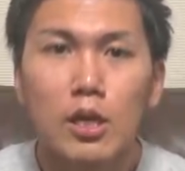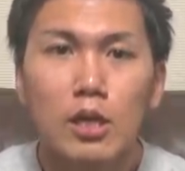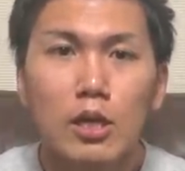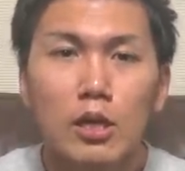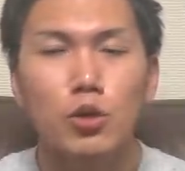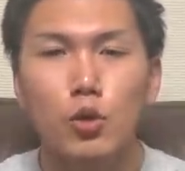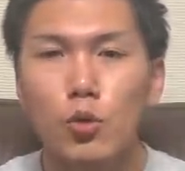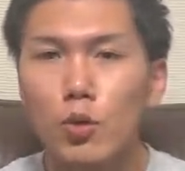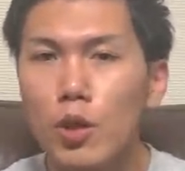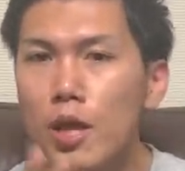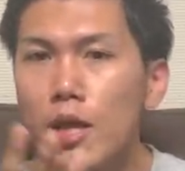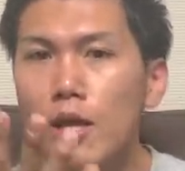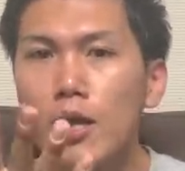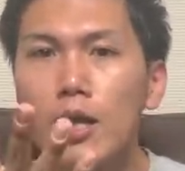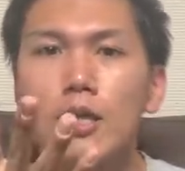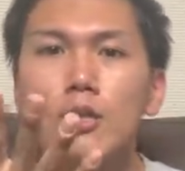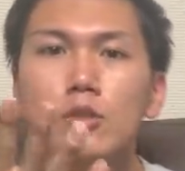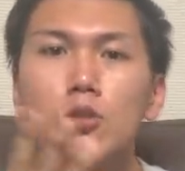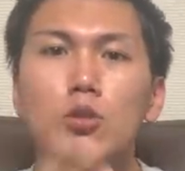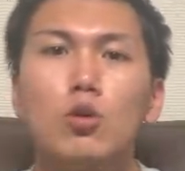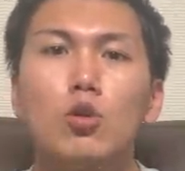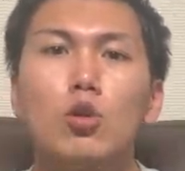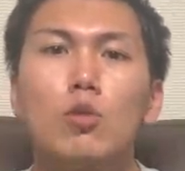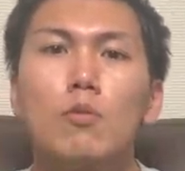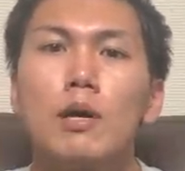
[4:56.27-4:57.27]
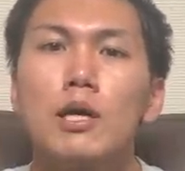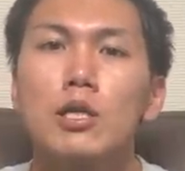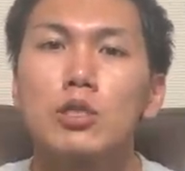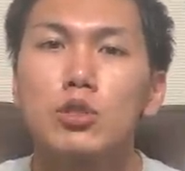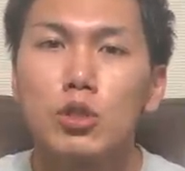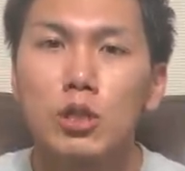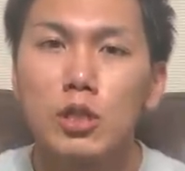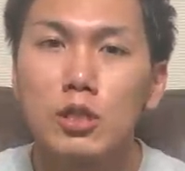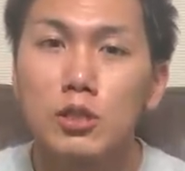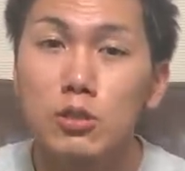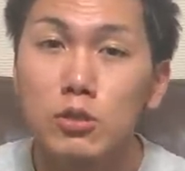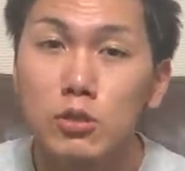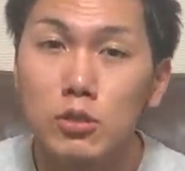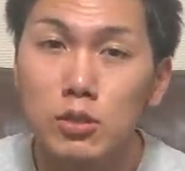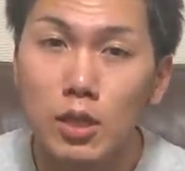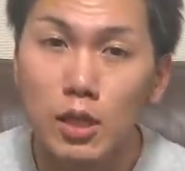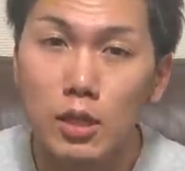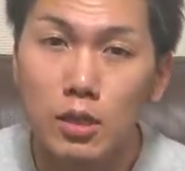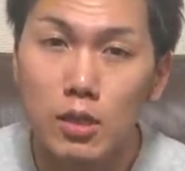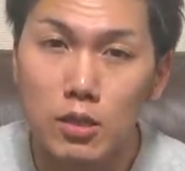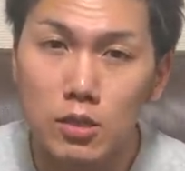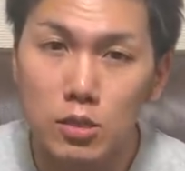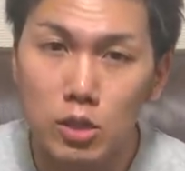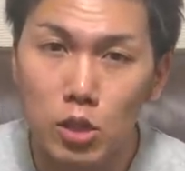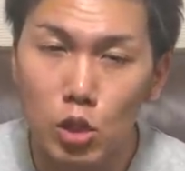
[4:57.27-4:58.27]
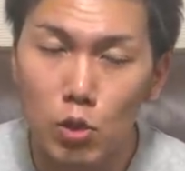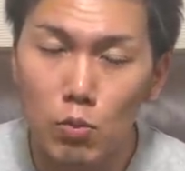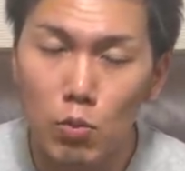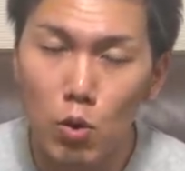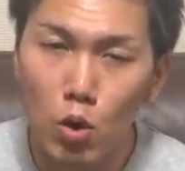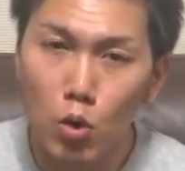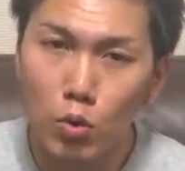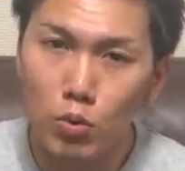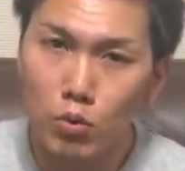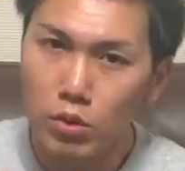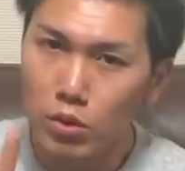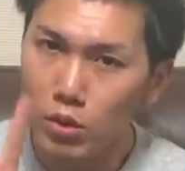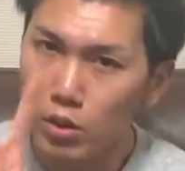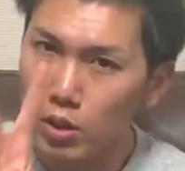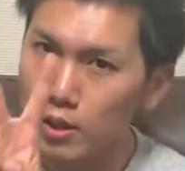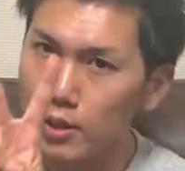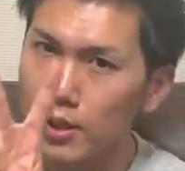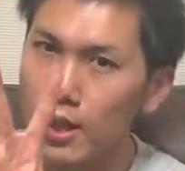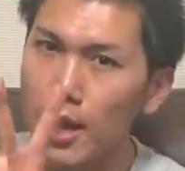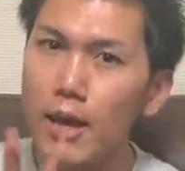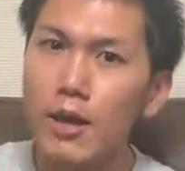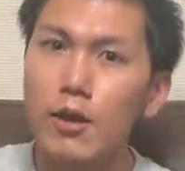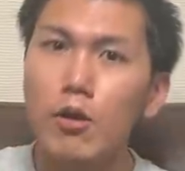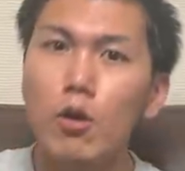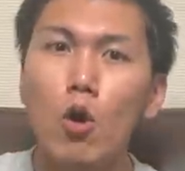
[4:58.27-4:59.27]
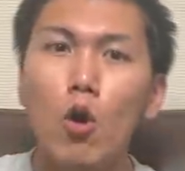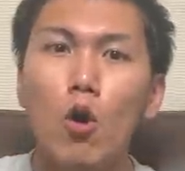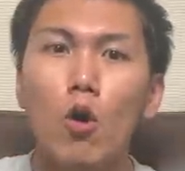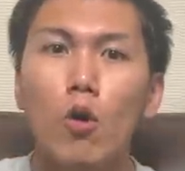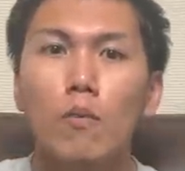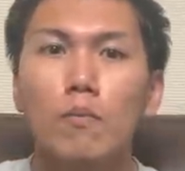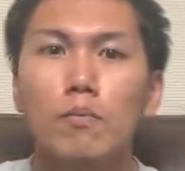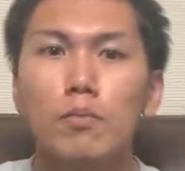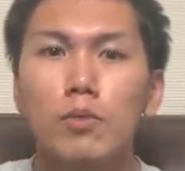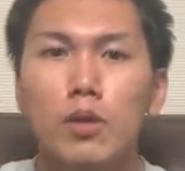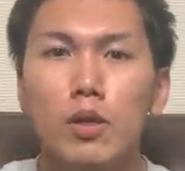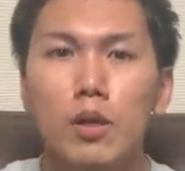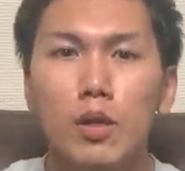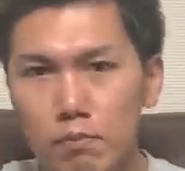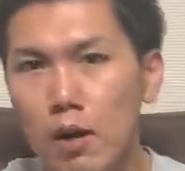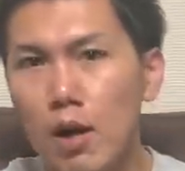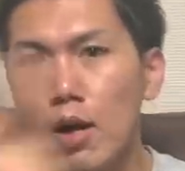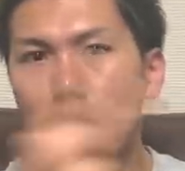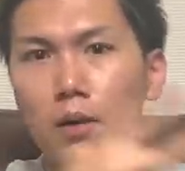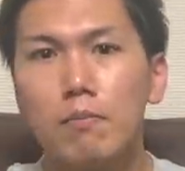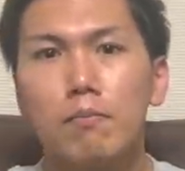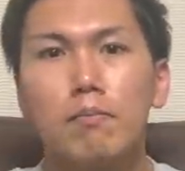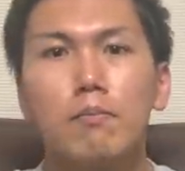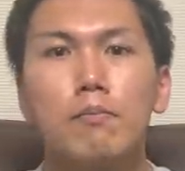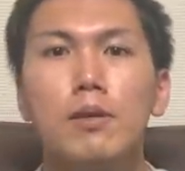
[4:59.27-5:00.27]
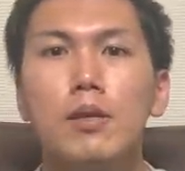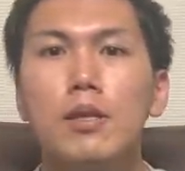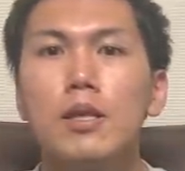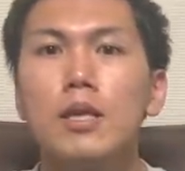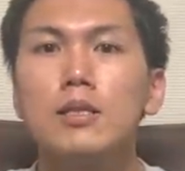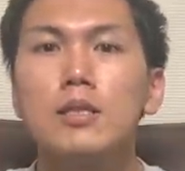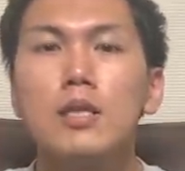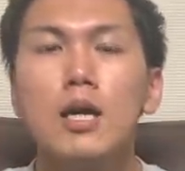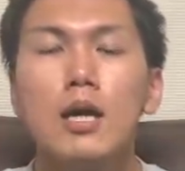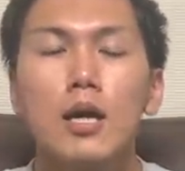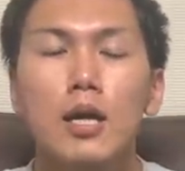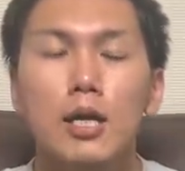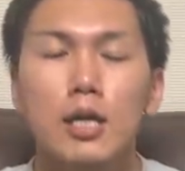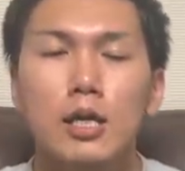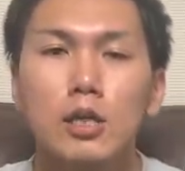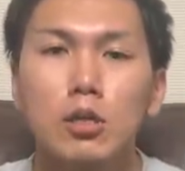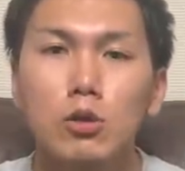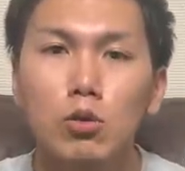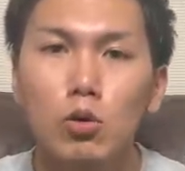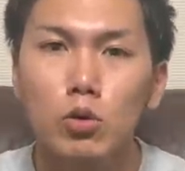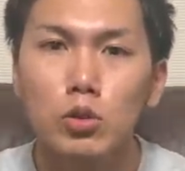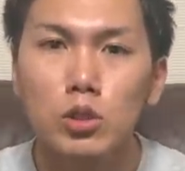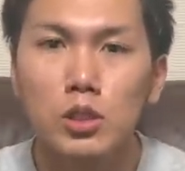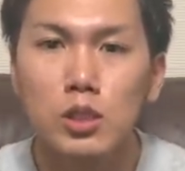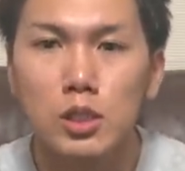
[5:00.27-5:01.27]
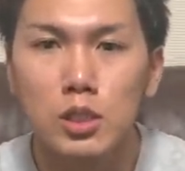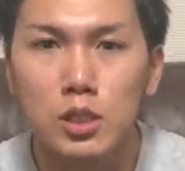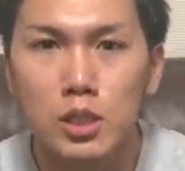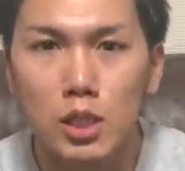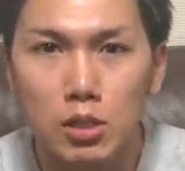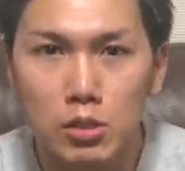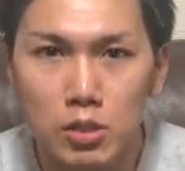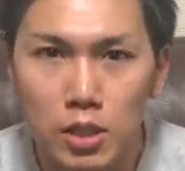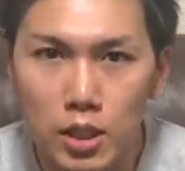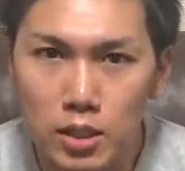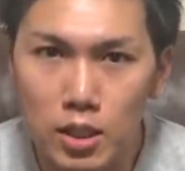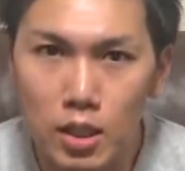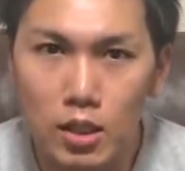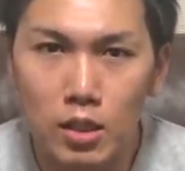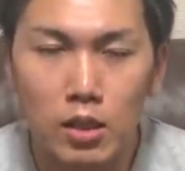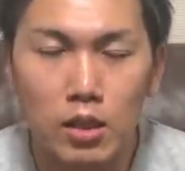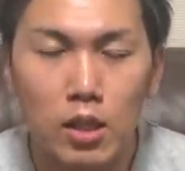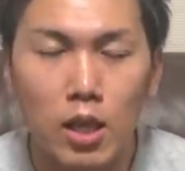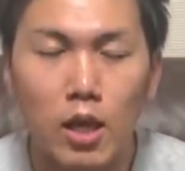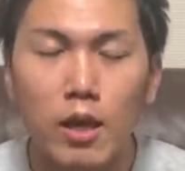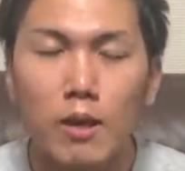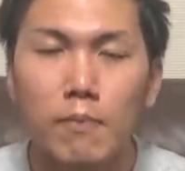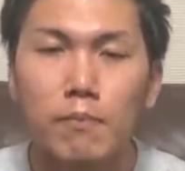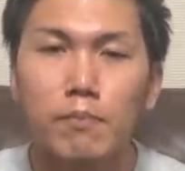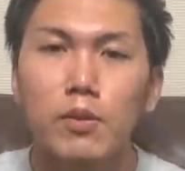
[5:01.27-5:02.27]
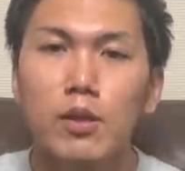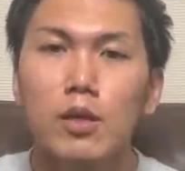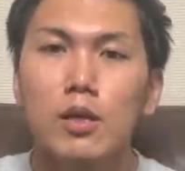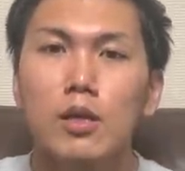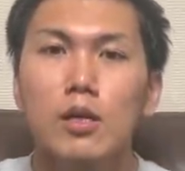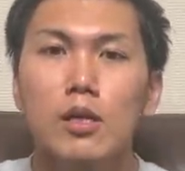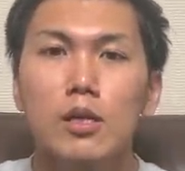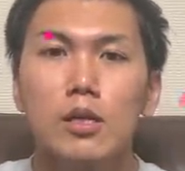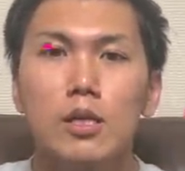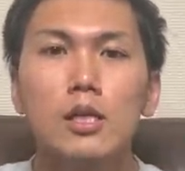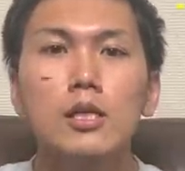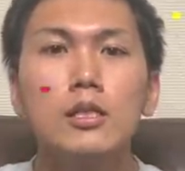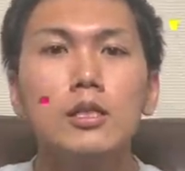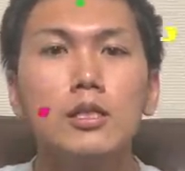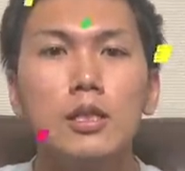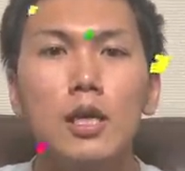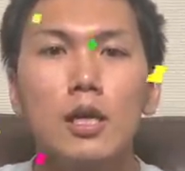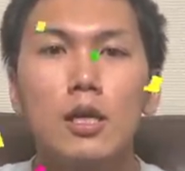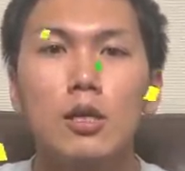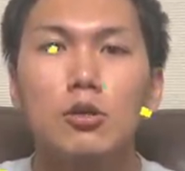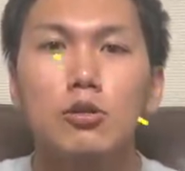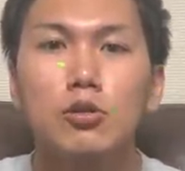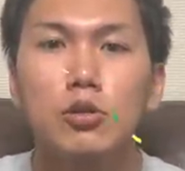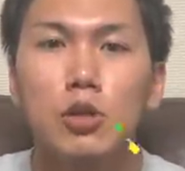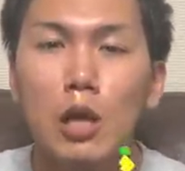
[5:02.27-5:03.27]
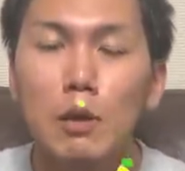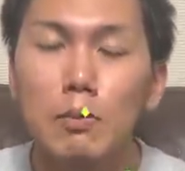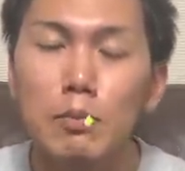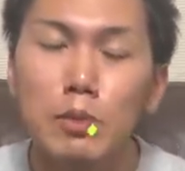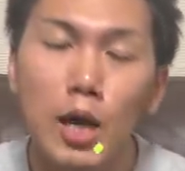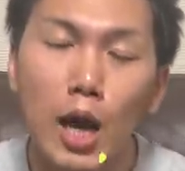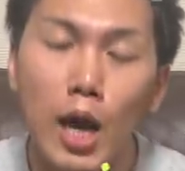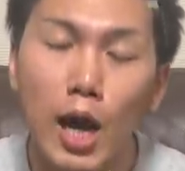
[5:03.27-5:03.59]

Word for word: 4年間そこのマンションには住んだんですけども、2年後、まあ、皆さんが引っ越ししてくださって、一切クレームが